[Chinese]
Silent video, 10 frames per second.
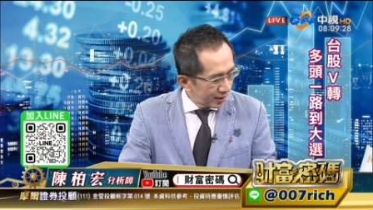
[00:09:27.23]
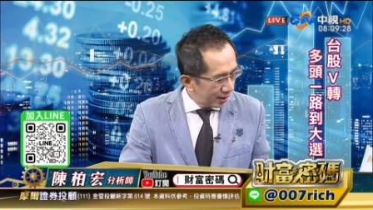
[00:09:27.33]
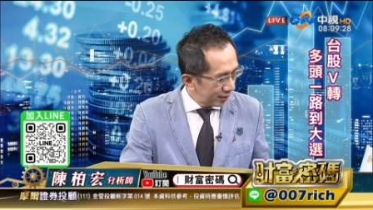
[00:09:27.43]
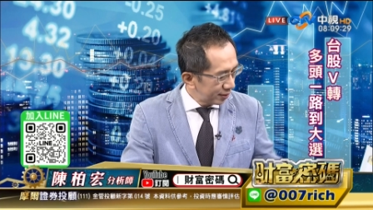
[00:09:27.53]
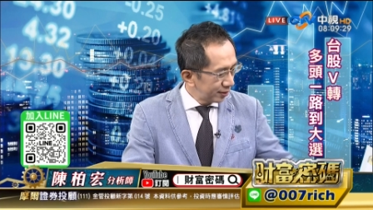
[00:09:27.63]

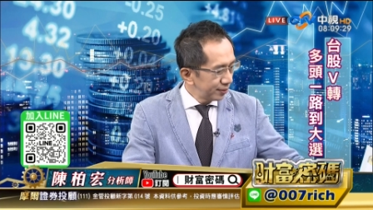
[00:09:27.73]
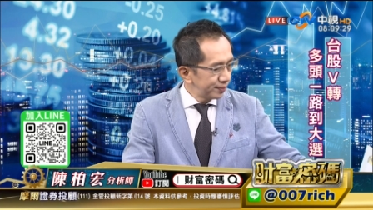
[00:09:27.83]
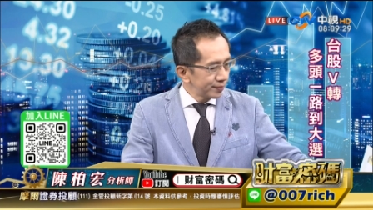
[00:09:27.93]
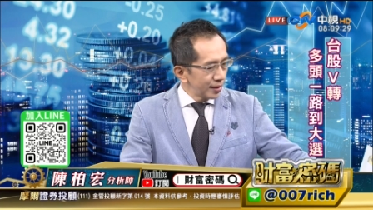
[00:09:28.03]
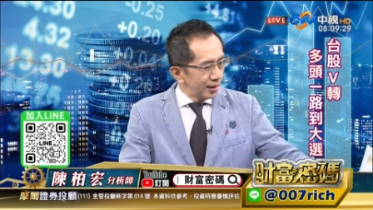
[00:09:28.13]
哦哦，
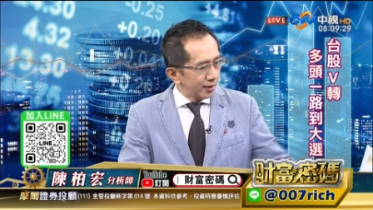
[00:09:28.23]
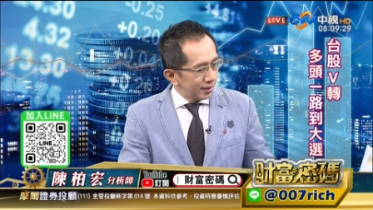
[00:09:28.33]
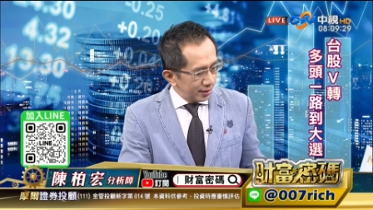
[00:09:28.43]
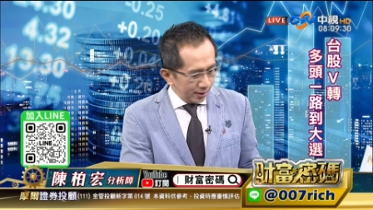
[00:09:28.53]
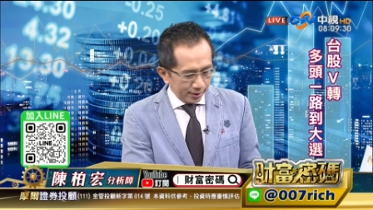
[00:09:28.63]

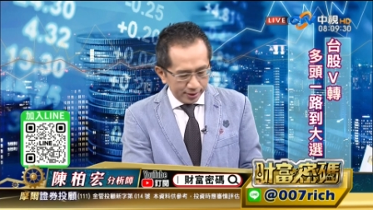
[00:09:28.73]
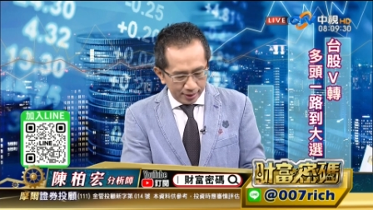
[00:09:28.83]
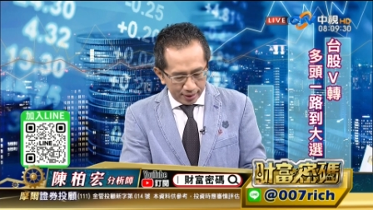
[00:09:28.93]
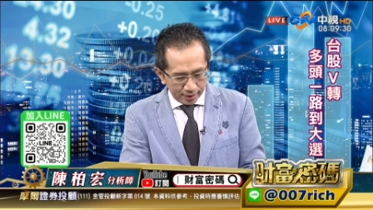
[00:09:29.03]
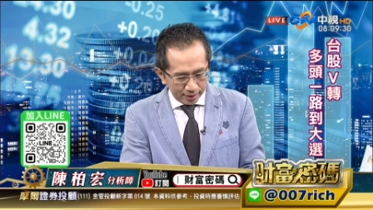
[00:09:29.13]
啊，
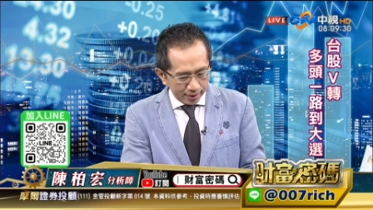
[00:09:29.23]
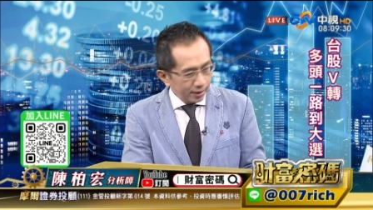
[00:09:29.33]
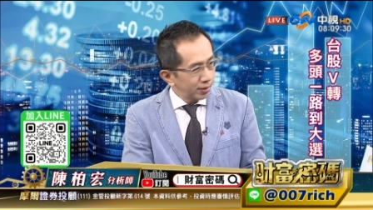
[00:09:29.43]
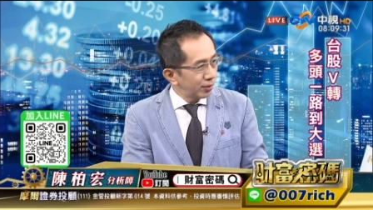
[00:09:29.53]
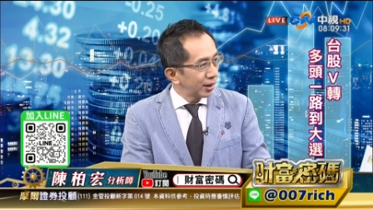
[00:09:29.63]
今天的
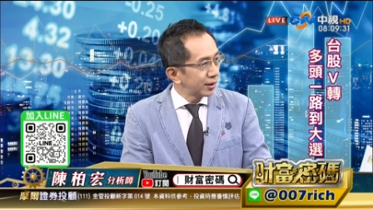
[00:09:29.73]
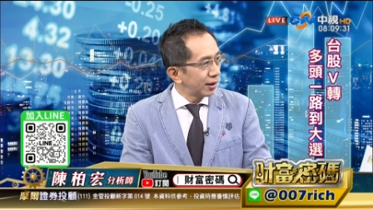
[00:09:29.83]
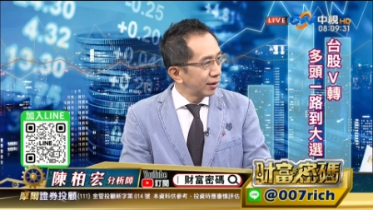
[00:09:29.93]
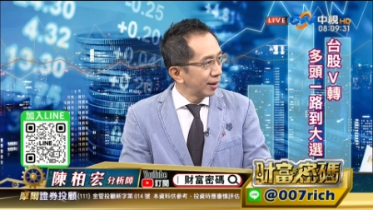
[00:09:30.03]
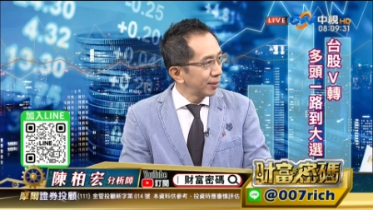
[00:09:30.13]
电脑忘了
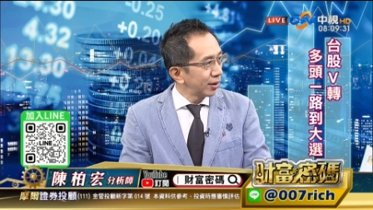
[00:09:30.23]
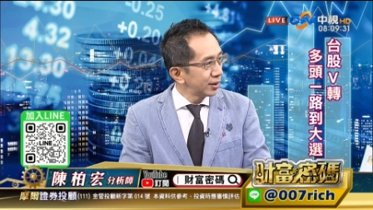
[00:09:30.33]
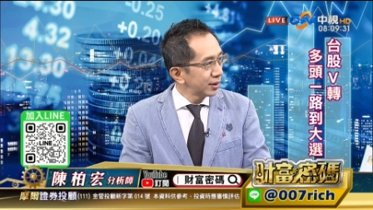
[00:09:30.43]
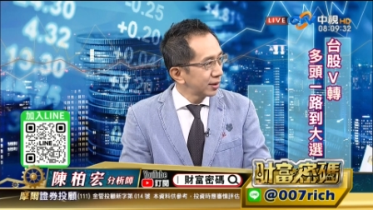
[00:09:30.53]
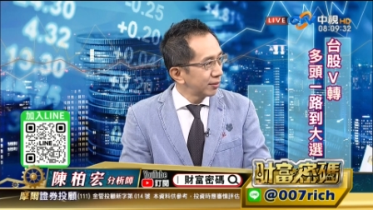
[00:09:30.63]
调，来，没
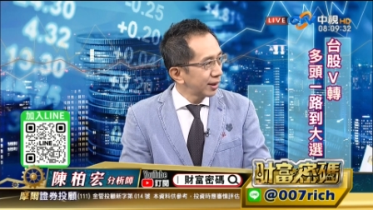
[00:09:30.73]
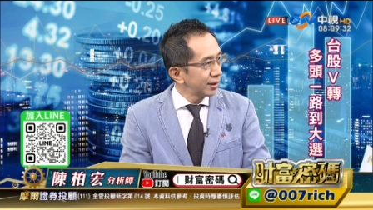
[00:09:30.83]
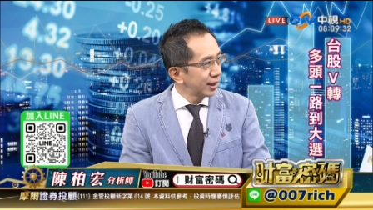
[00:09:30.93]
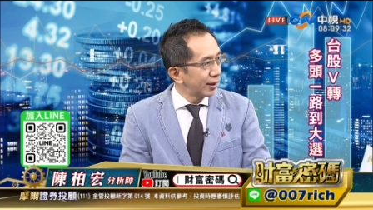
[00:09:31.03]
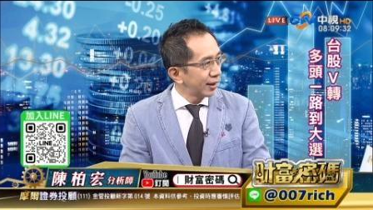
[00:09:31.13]
关系，各位
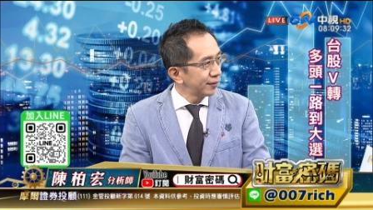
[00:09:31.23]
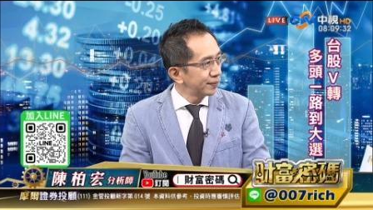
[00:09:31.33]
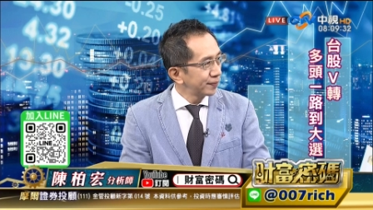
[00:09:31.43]
看一下来。